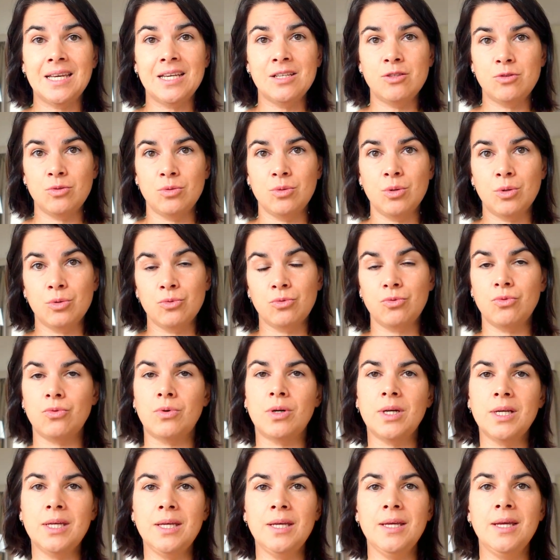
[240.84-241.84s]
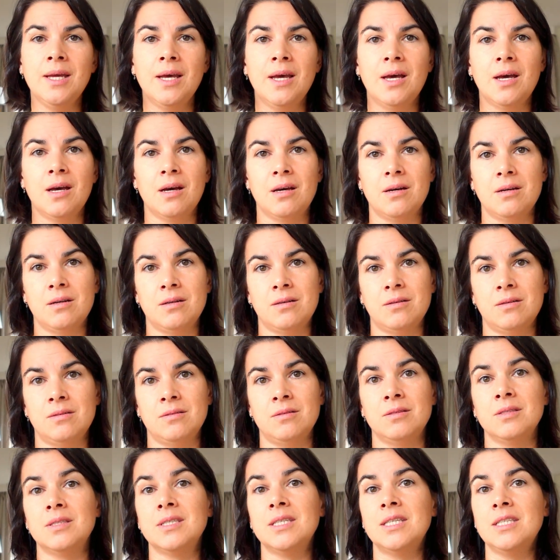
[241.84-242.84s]
es-tu entouré,
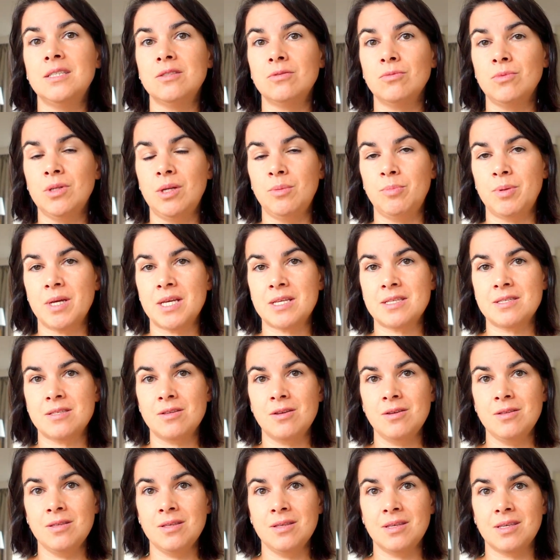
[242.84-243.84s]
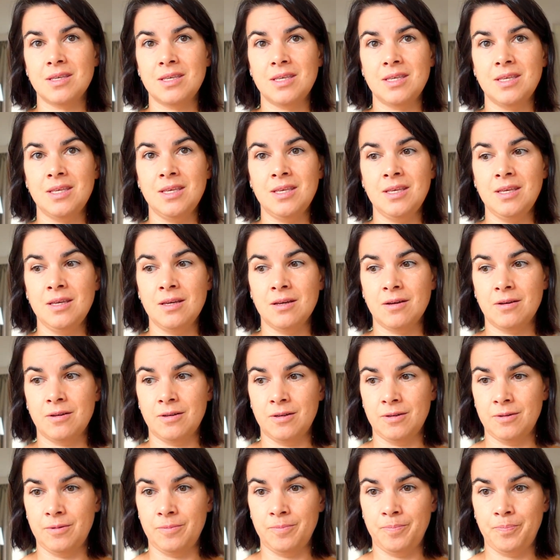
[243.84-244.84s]
euh, qui sont les personnes qui
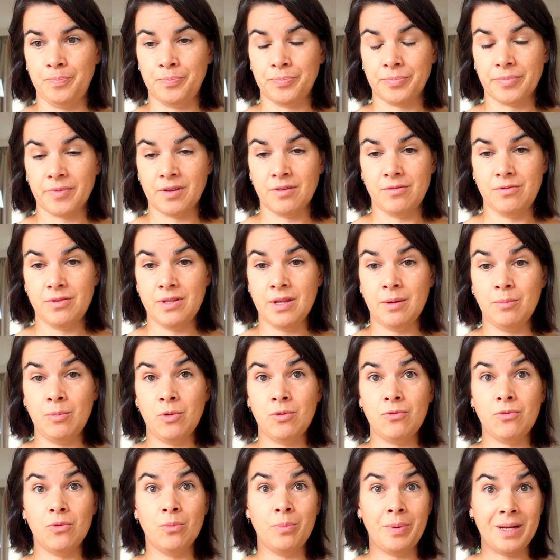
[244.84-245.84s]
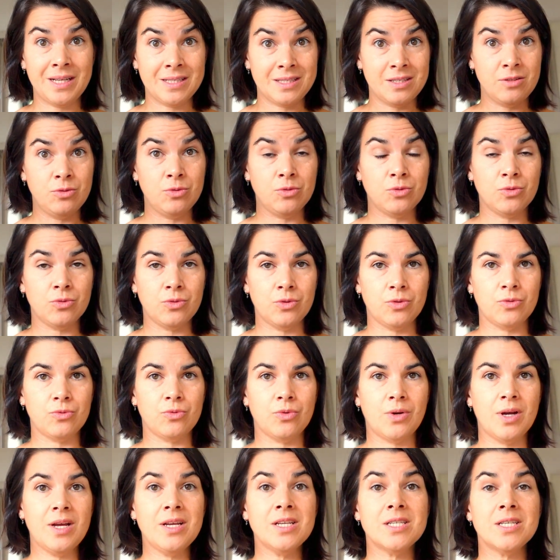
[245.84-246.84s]
finalement font partie de ton
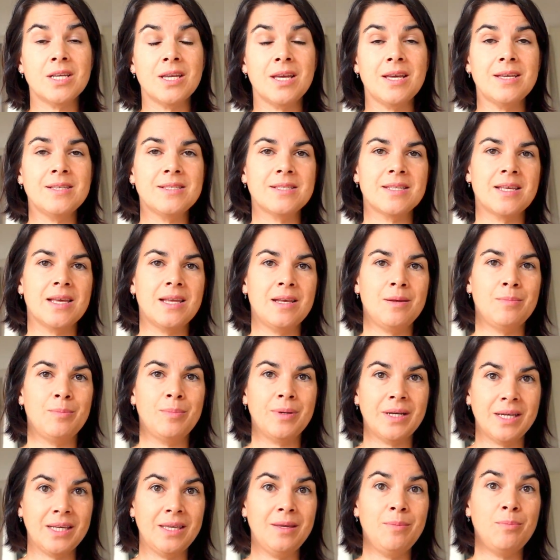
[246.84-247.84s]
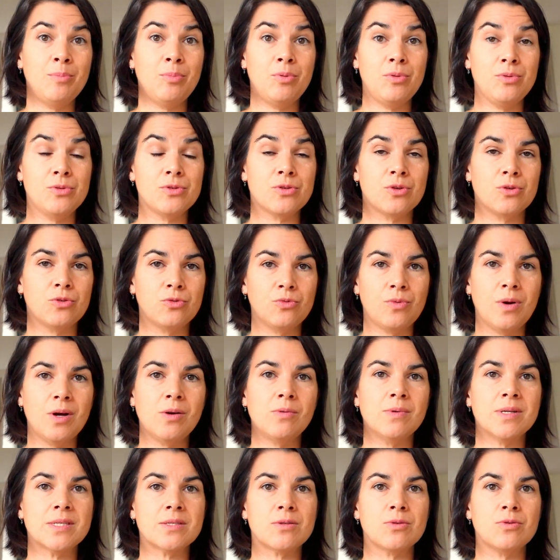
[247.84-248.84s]
entourage, et est-ce qu'elles brillent plus que toi,
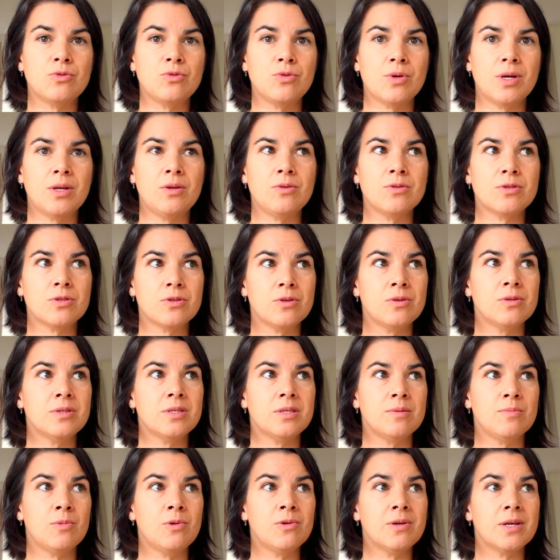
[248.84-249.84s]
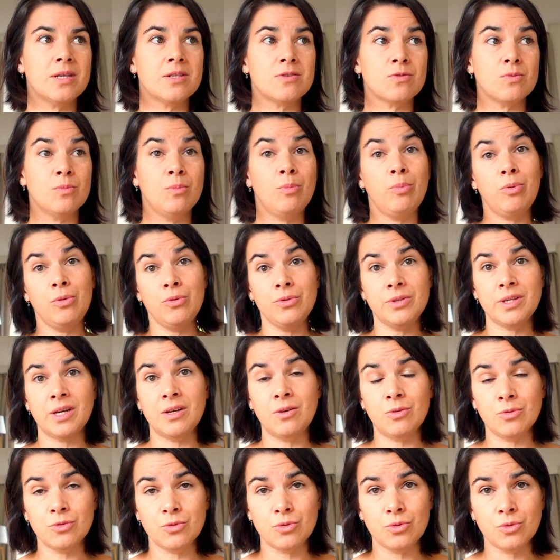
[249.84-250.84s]
ou est-ce que tu as le sentiment qu'elles sont plus
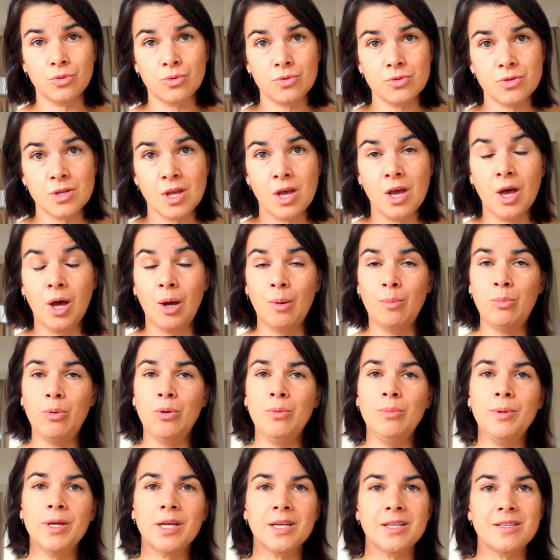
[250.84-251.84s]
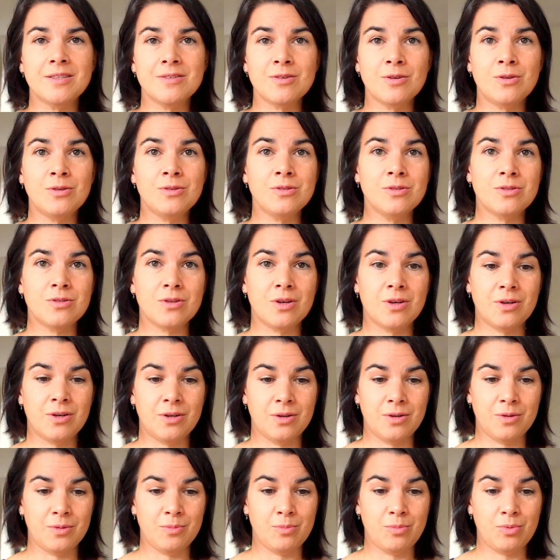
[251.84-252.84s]
talentueuses, plus méritantes,
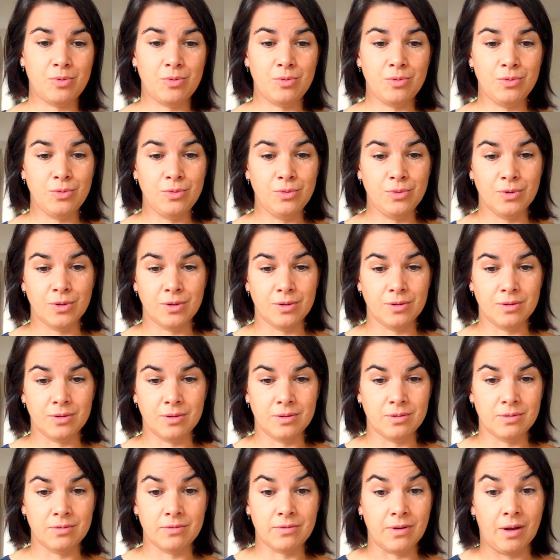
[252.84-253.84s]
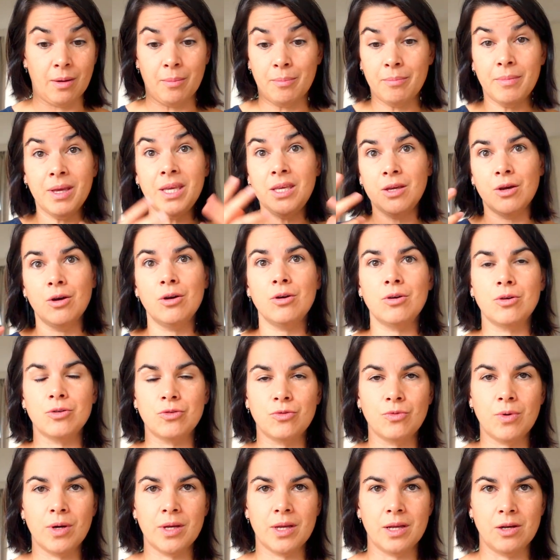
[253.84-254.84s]
plus meilleures que
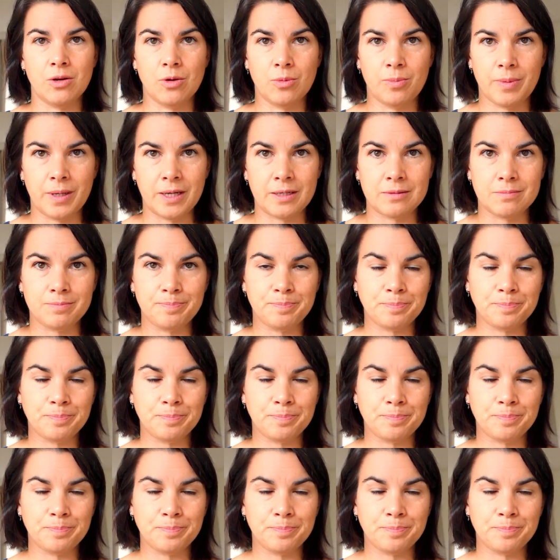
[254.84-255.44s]
toi quelque part.